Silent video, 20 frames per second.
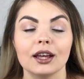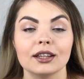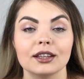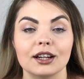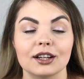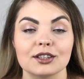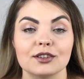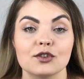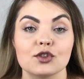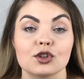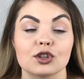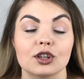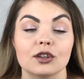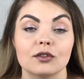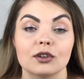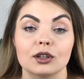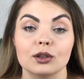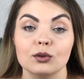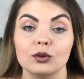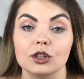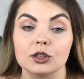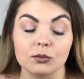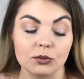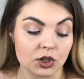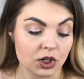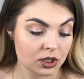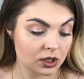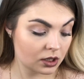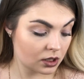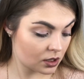Так, девчонки, вернулись мы
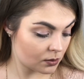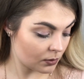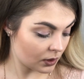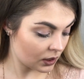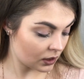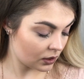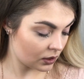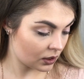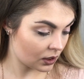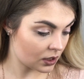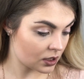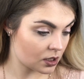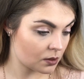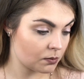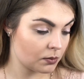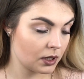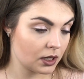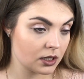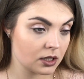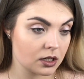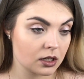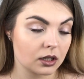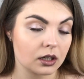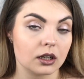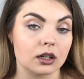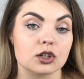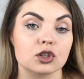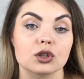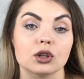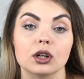сейчас из Магнит
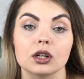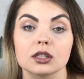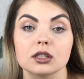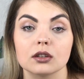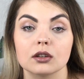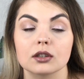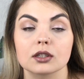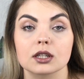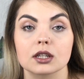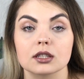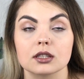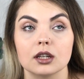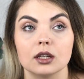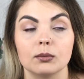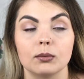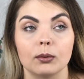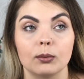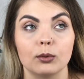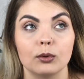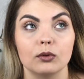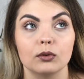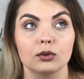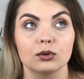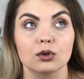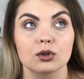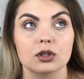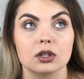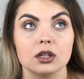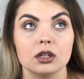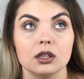Косметика. Что хотела сказать по
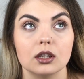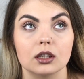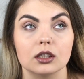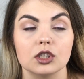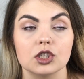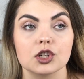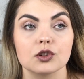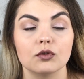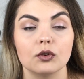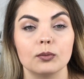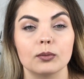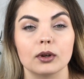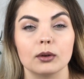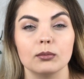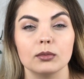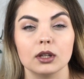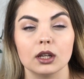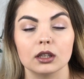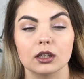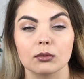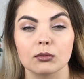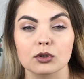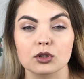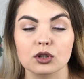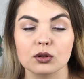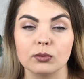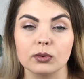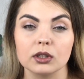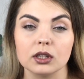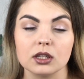поводу скидок. Ничего прям меня там
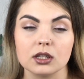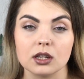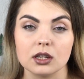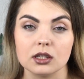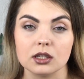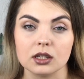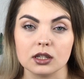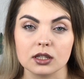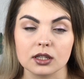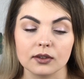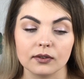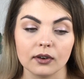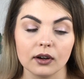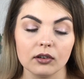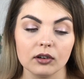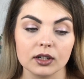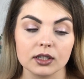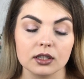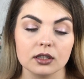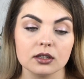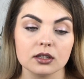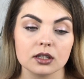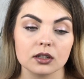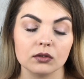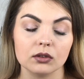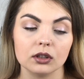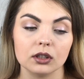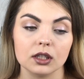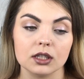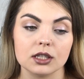особо не заинтересовало. Единственное,
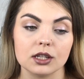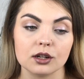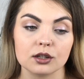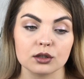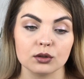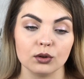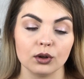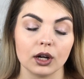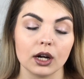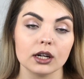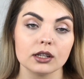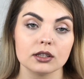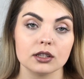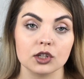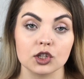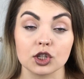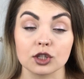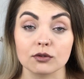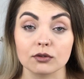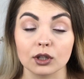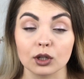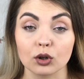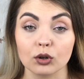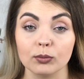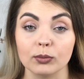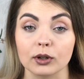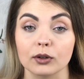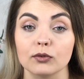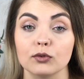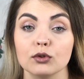вот эта интересная акция, сейчас второй
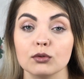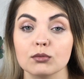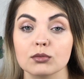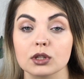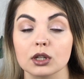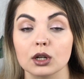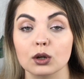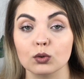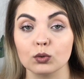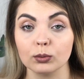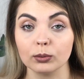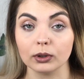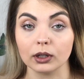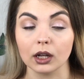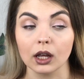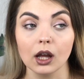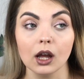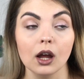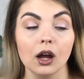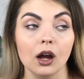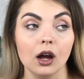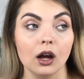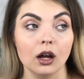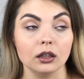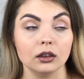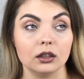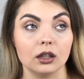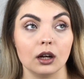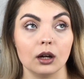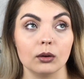парфюм за рубль.
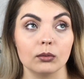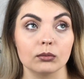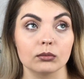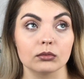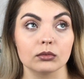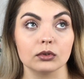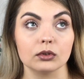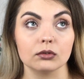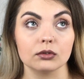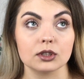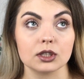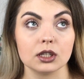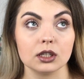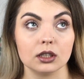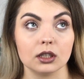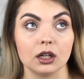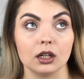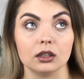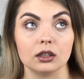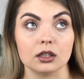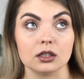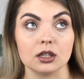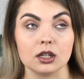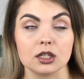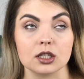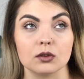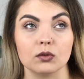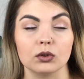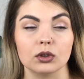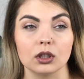Там скидка это
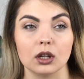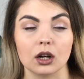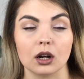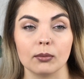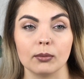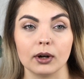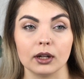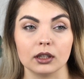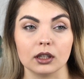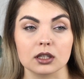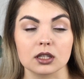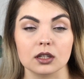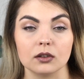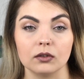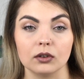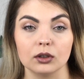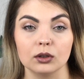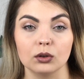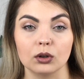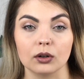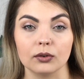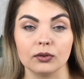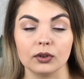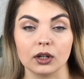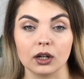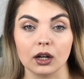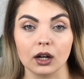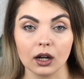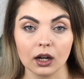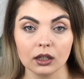действует на ароматы Сальвадора
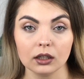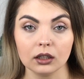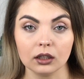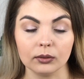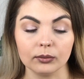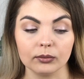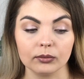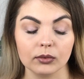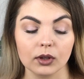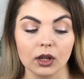Фирогана.